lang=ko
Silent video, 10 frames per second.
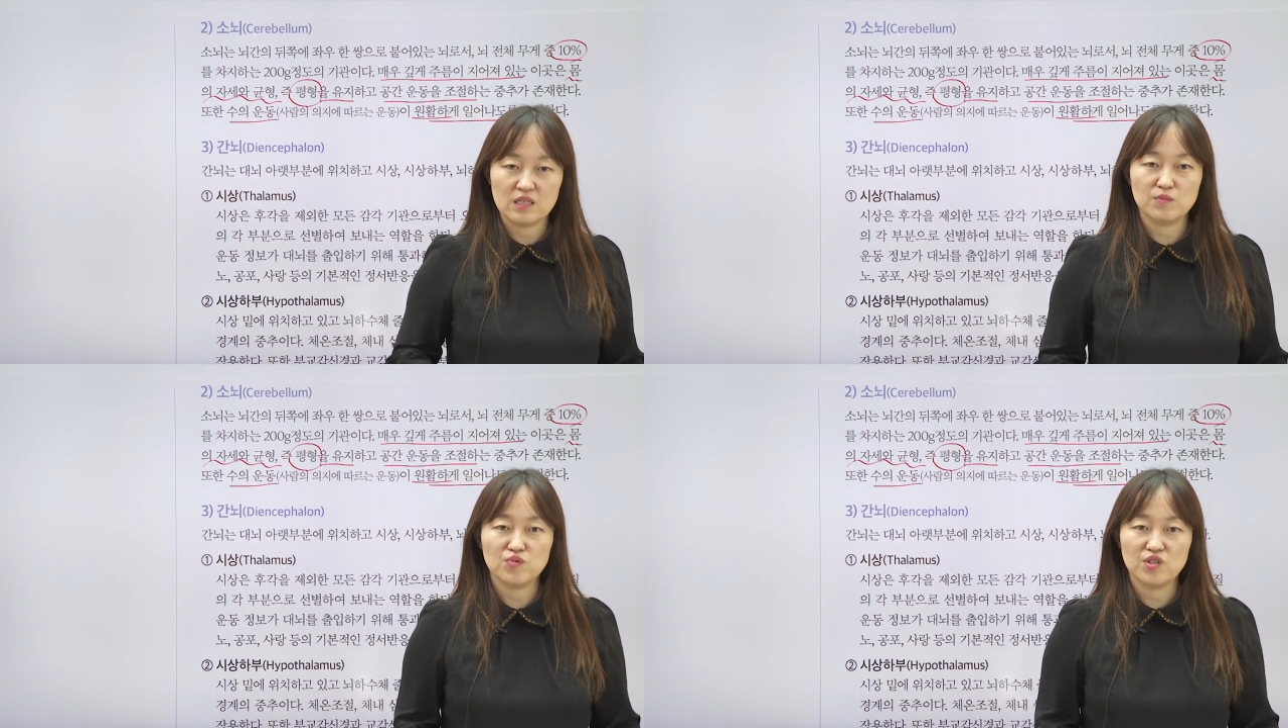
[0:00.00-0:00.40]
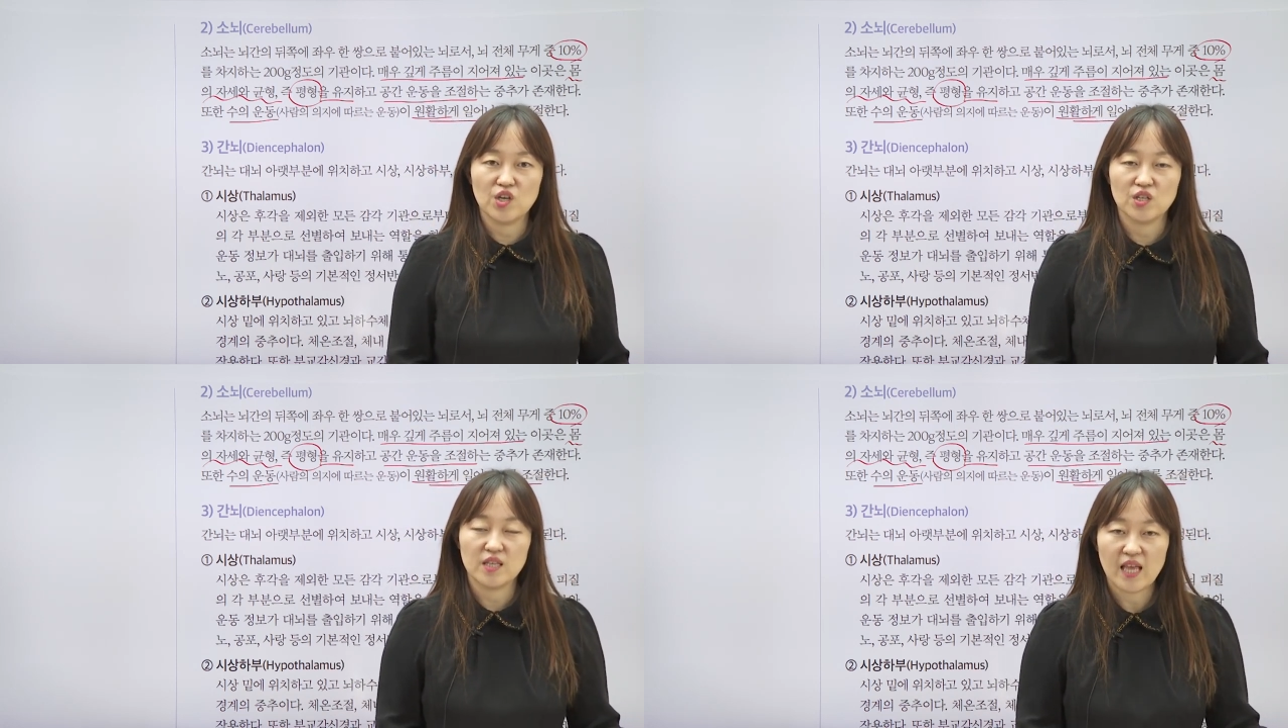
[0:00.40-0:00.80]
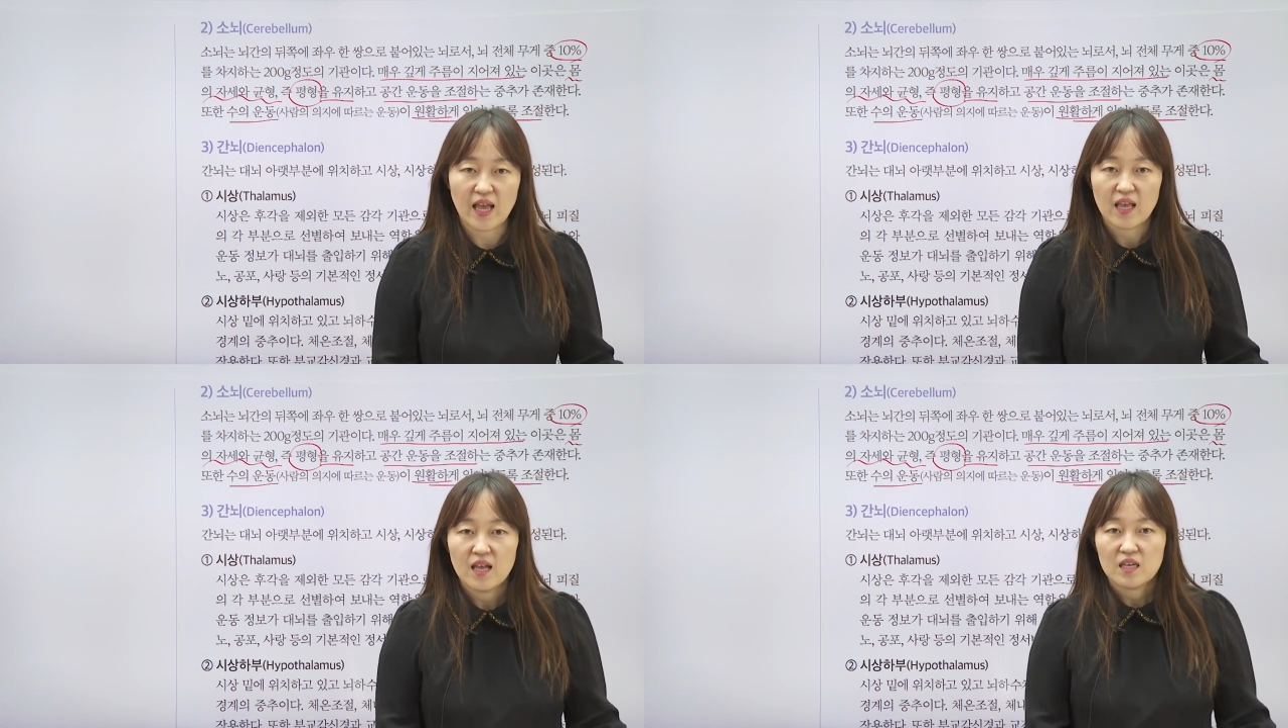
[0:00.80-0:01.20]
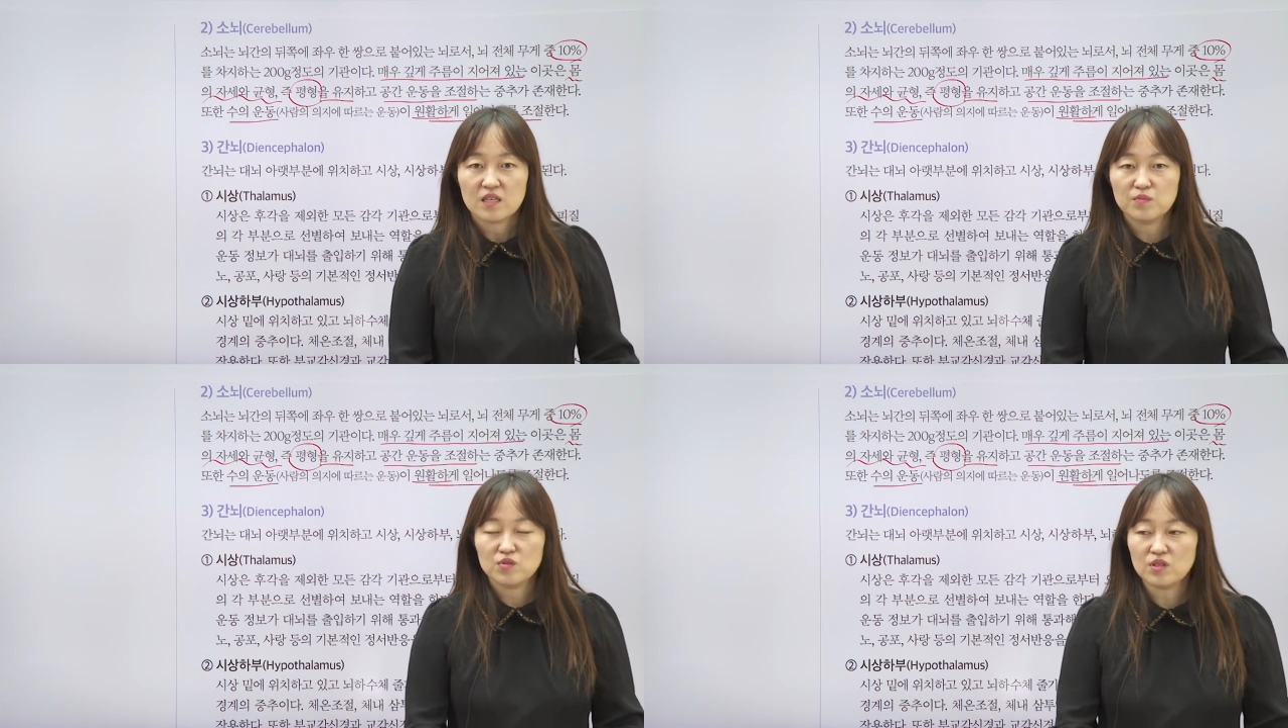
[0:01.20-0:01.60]
있는 분이었는데
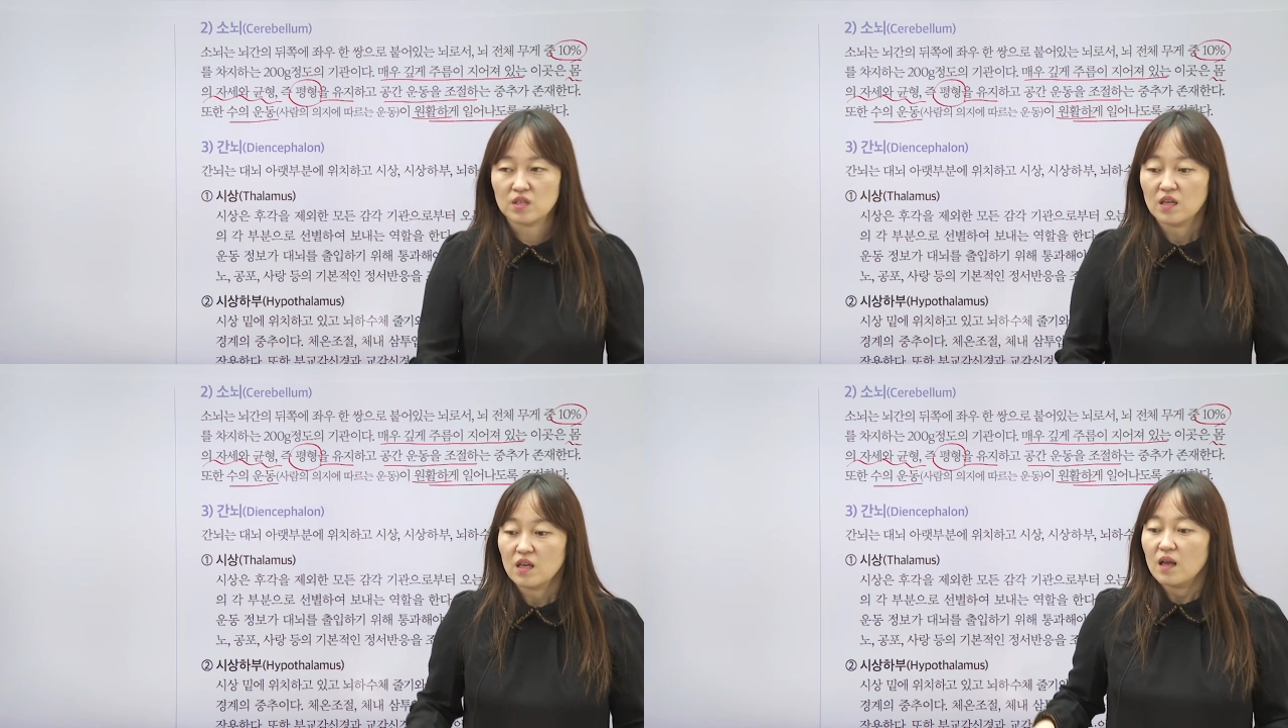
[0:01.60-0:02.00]
그분은